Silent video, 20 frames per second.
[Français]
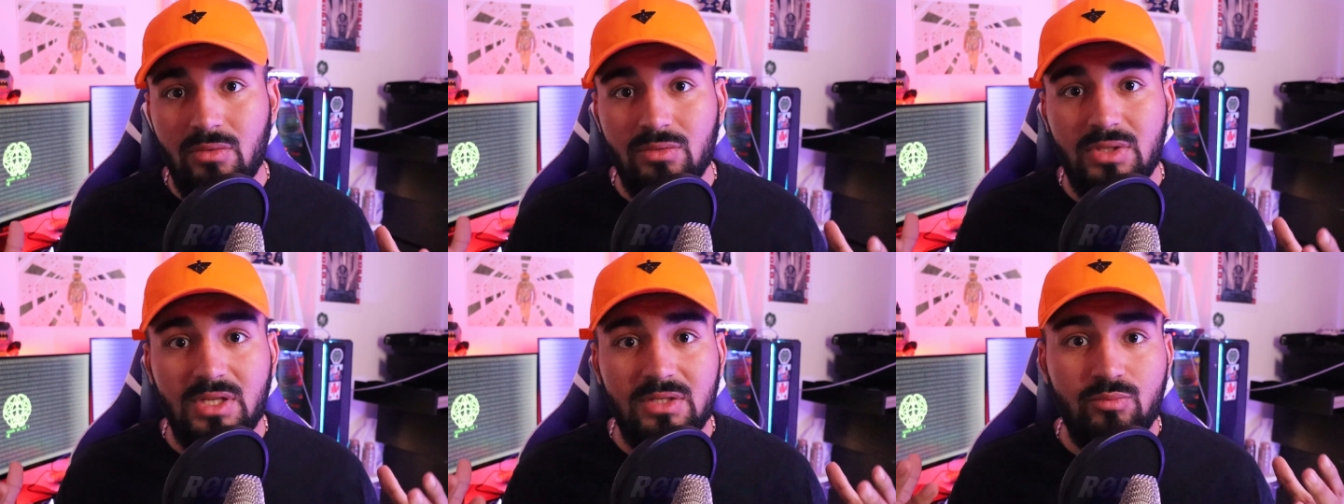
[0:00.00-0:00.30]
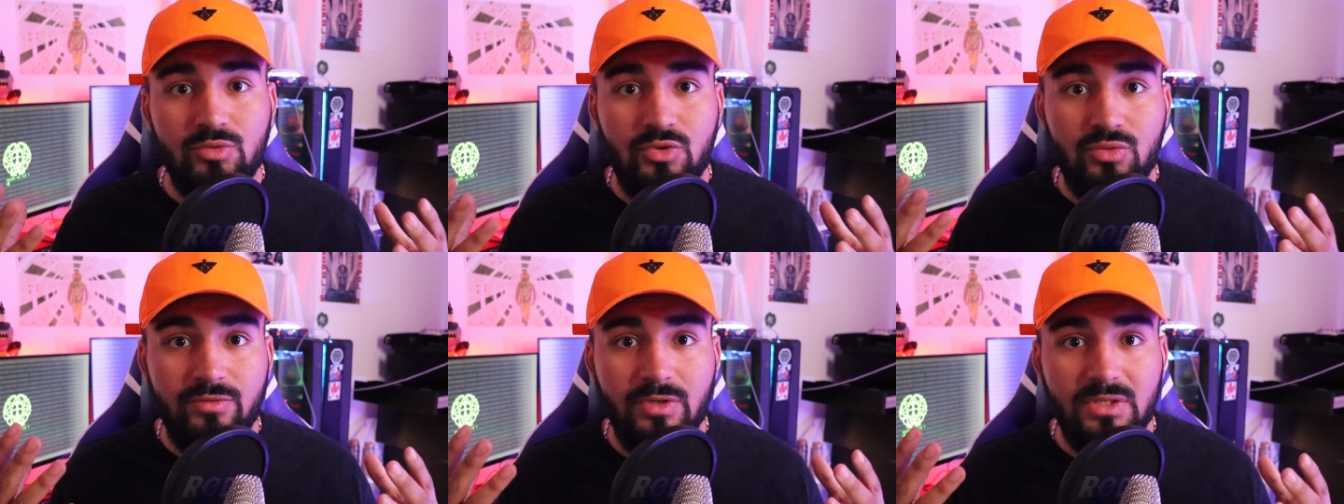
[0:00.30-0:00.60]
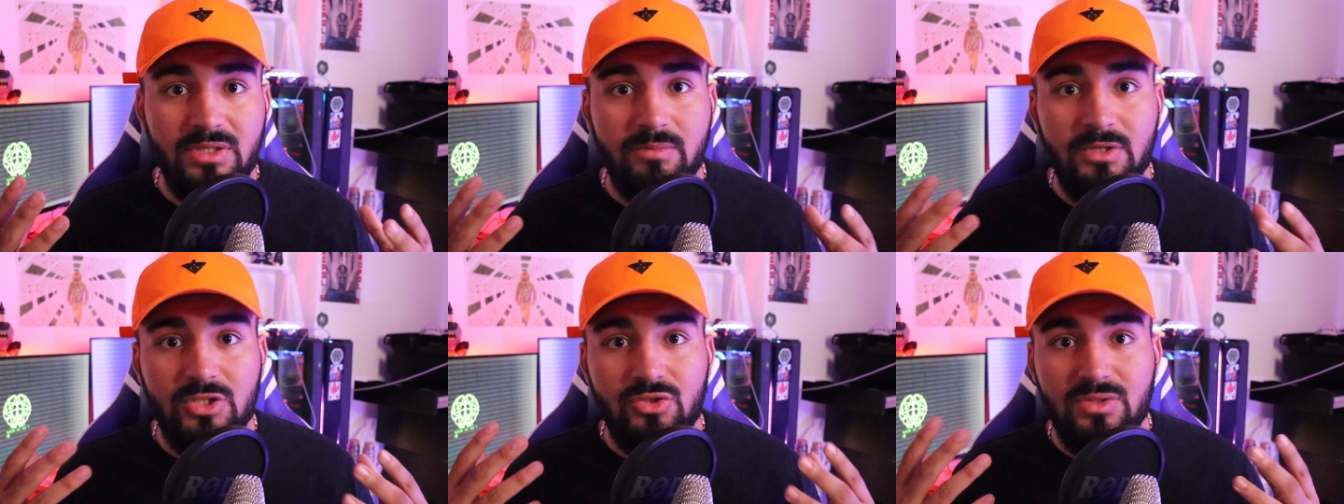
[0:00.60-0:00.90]
On a
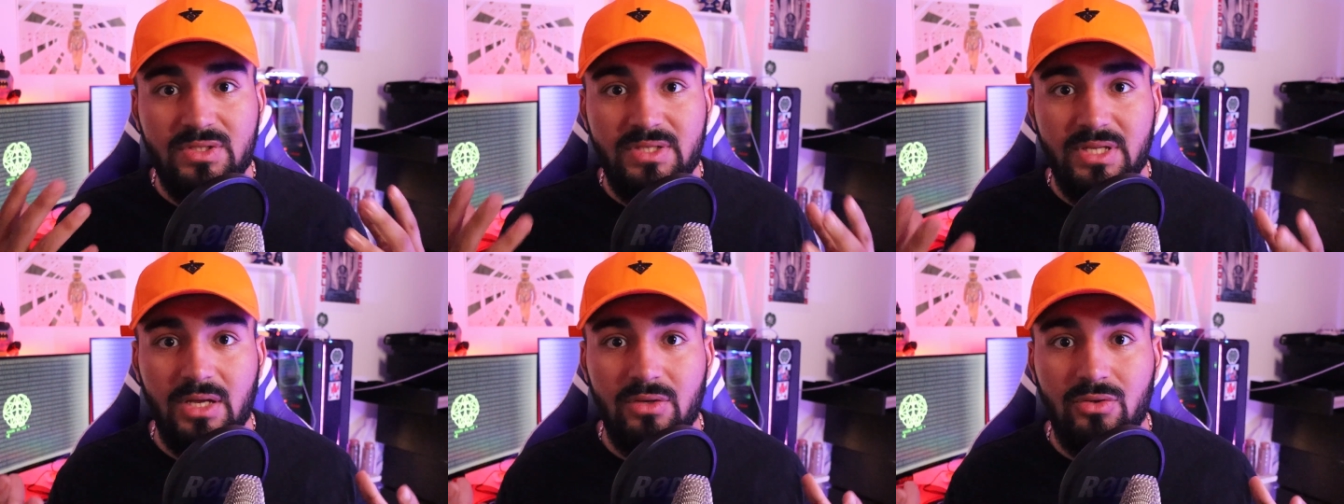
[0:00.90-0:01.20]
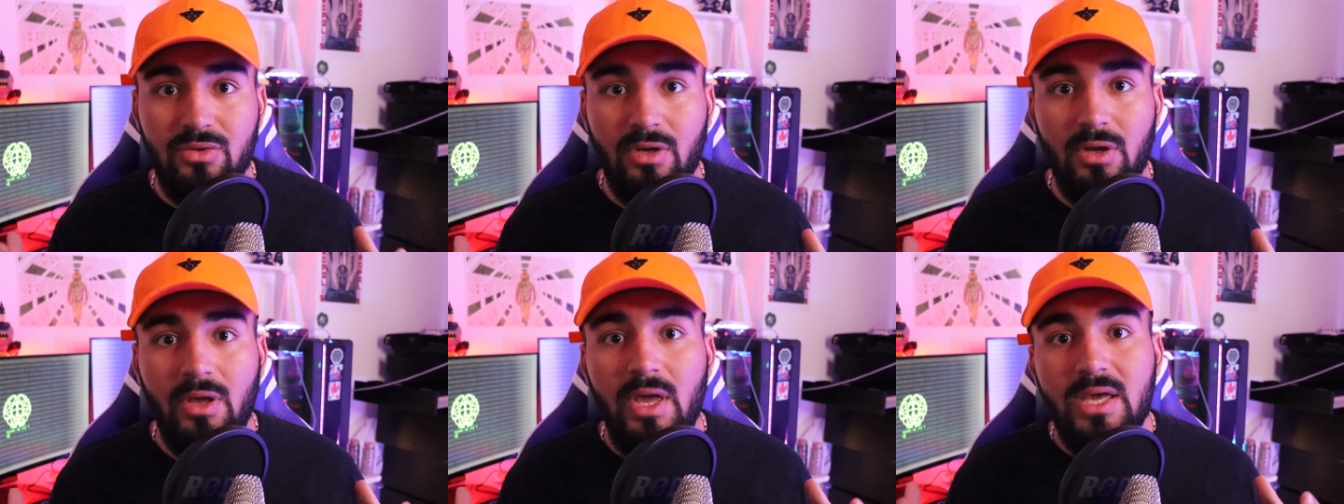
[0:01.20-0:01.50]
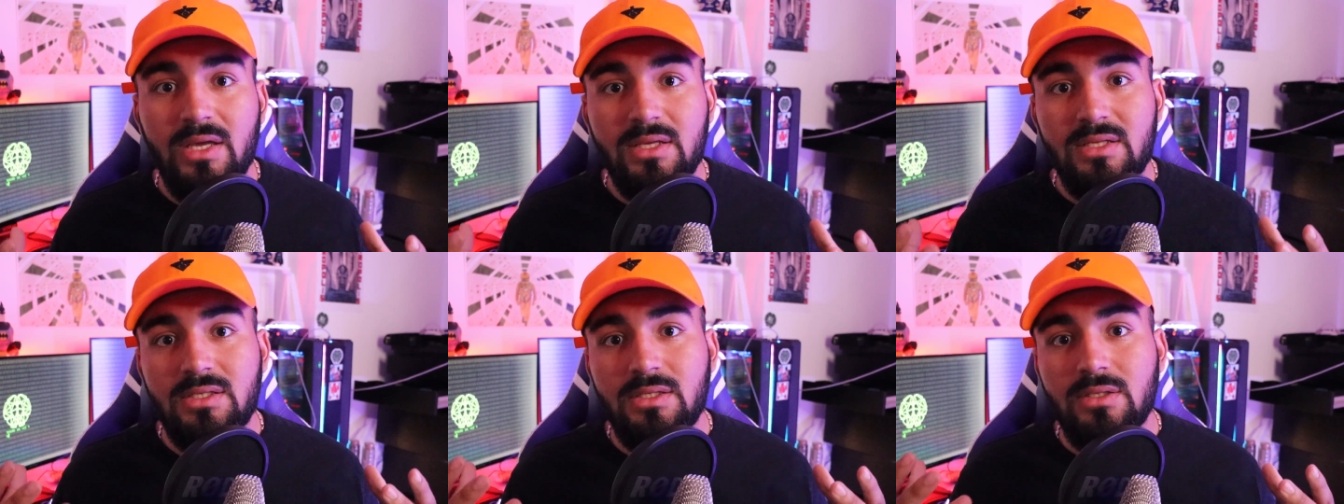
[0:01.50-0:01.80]
souvent l'image de ces hackers
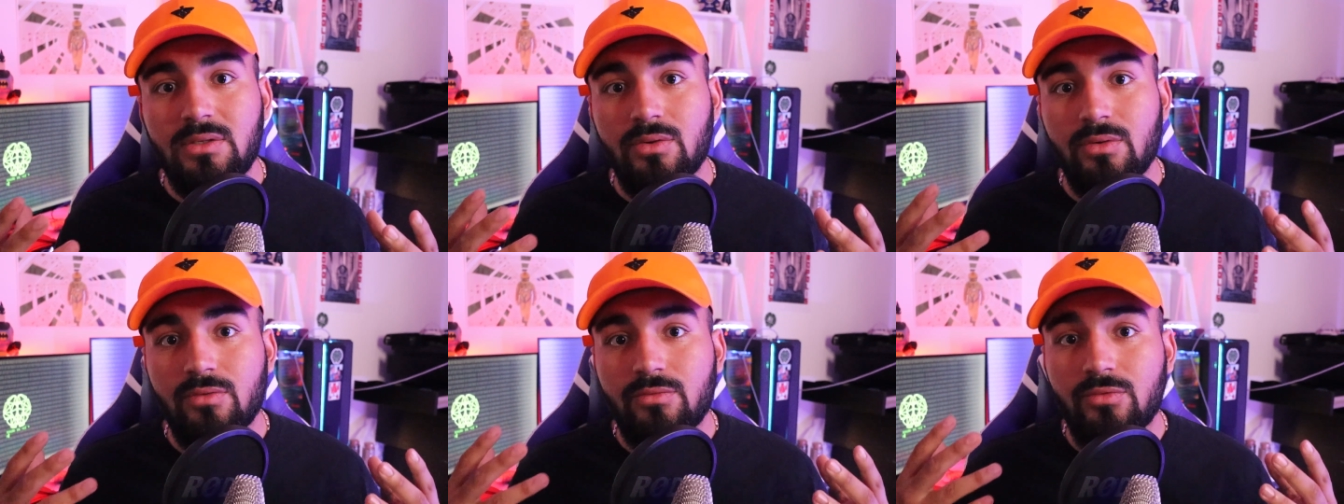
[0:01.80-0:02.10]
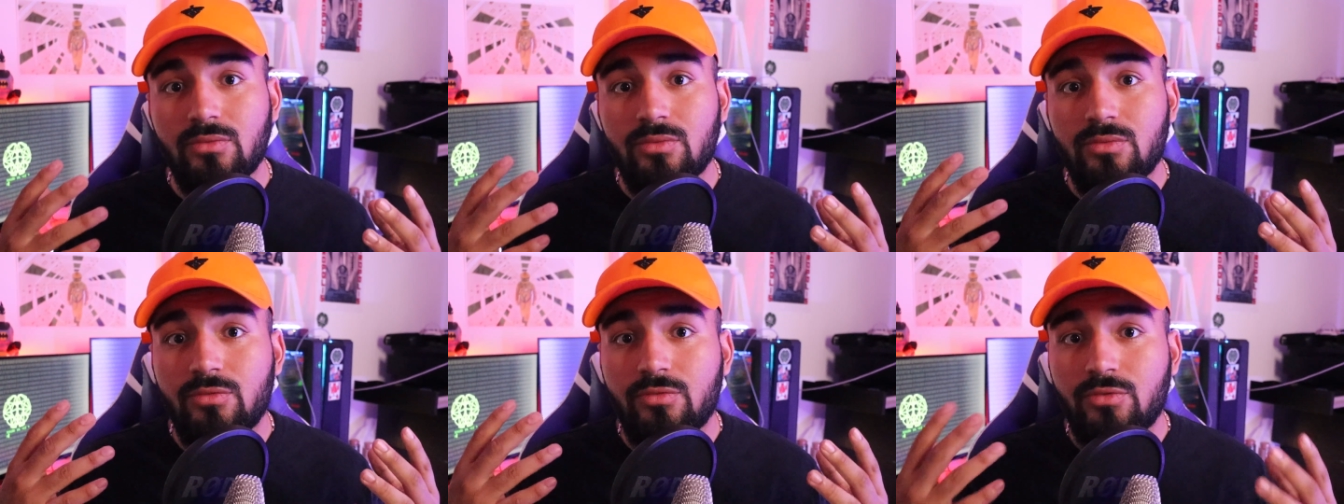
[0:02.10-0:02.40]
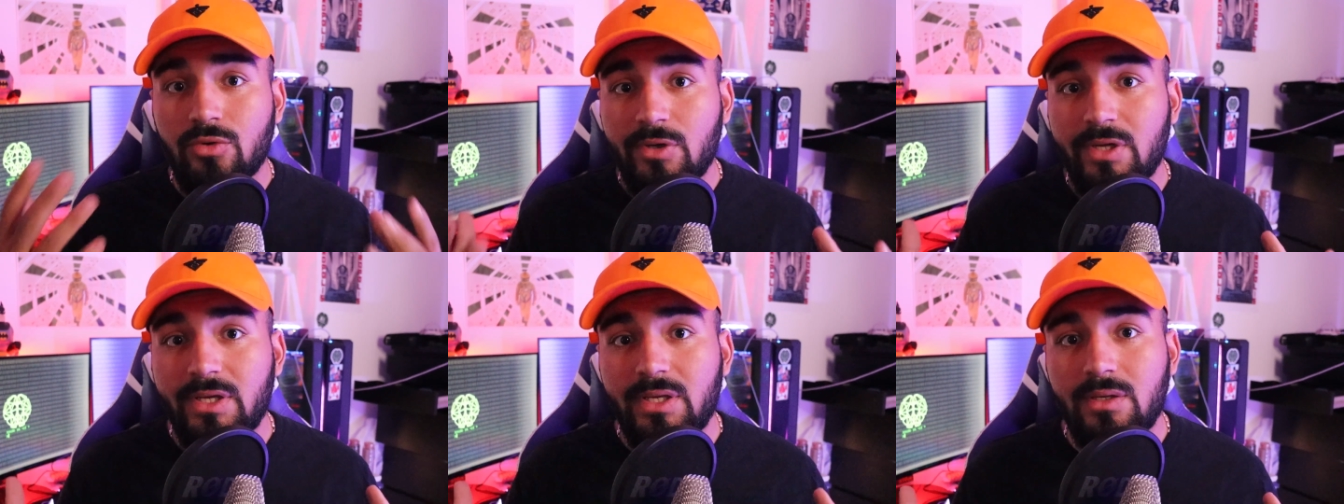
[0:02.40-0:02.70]
qui euh, vont
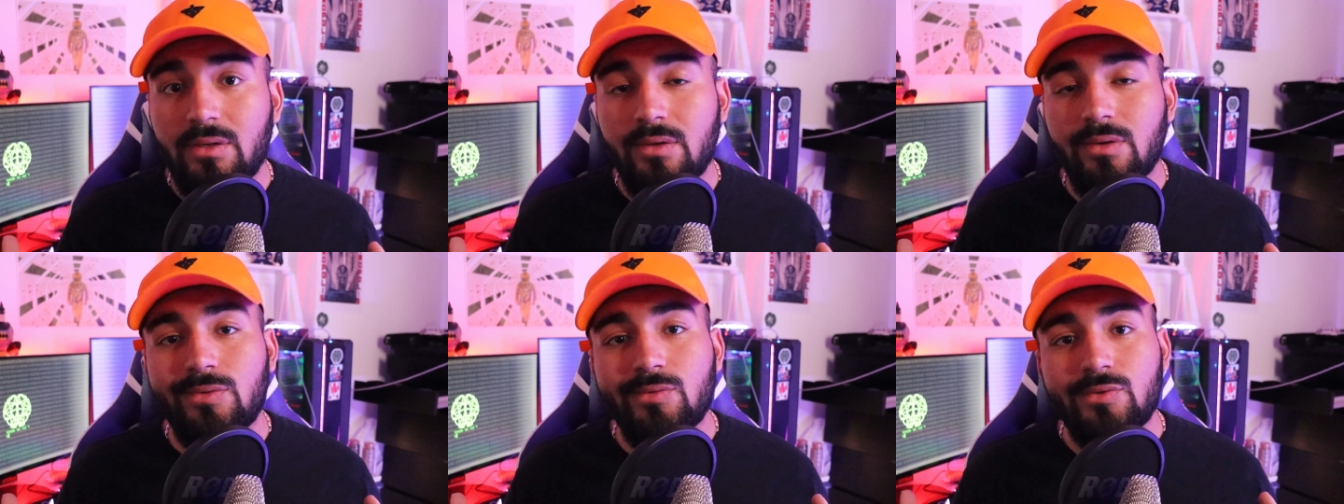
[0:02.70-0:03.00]
voler euh,